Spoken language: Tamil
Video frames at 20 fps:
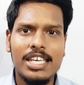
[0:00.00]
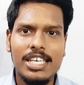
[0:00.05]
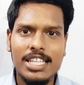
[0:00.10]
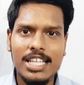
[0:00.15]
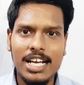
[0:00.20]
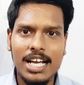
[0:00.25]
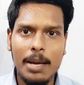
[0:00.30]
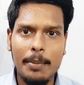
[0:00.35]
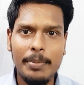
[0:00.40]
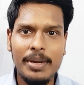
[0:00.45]

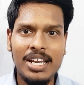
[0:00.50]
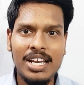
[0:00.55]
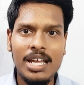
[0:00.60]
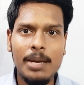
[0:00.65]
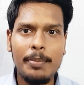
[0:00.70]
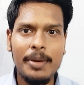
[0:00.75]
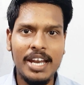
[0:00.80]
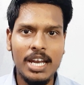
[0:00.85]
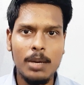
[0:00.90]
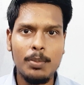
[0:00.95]
இந்த கம்பெனில
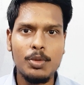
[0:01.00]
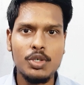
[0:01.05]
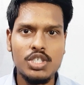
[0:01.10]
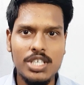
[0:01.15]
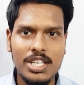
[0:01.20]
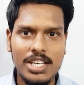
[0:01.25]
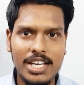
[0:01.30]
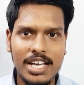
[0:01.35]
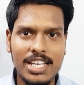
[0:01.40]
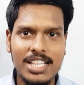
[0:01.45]
இப்போ என்ன
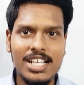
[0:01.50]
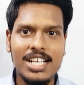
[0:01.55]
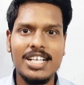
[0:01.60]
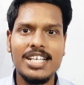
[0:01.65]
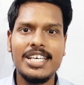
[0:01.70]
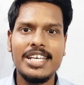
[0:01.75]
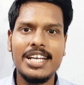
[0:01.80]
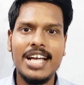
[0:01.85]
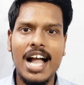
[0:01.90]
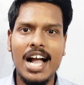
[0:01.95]
பொசிஷனுக்கு
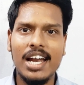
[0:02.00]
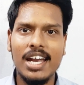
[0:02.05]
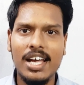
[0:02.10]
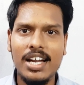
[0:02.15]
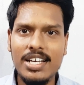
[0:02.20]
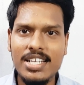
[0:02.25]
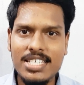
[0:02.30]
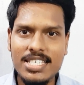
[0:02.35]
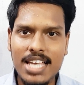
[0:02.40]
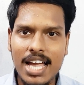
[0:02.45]
எடுத்துக்கிட்டு இருக்காங்கன்னா
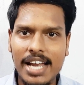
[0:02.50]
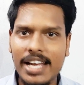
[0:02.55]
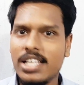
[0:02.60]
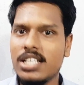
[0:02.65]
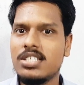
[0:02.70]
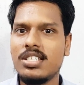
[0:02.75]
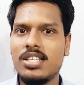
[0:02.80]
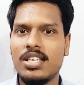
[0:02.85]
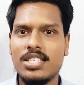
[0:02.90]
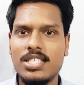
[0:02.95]
டிசைன்
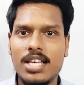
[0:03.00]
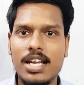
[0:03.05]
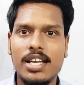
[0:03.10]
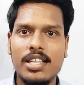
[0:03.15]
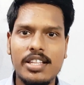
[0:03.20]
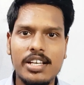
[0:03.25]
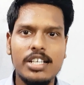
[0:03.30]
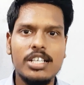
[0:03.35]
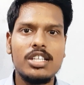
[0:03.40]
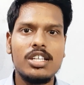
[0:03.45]
இன்ஜினியர்ஸ்
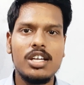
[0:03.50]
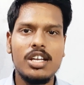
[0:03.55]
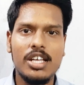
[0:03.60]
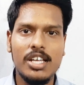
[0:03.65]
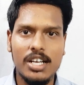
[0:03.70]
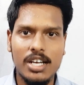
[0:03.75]
எடுத்துக்கிட்டு